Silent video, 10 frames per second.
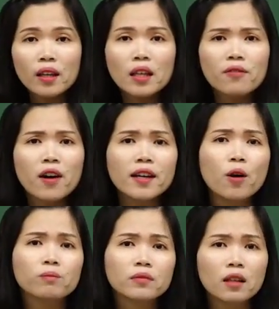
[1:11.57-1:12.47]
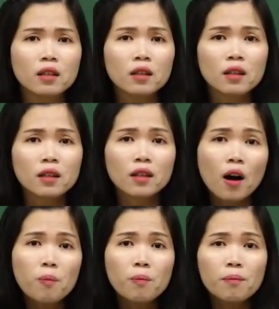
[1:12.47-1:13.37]
Thế thì với động từ
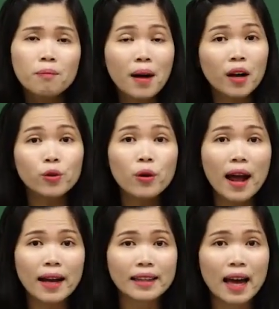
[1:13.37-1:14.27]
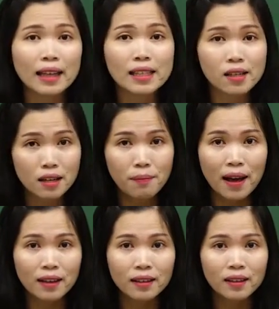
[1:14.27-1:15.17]
gốc mà có đuôi ha tà thì sao các bạn?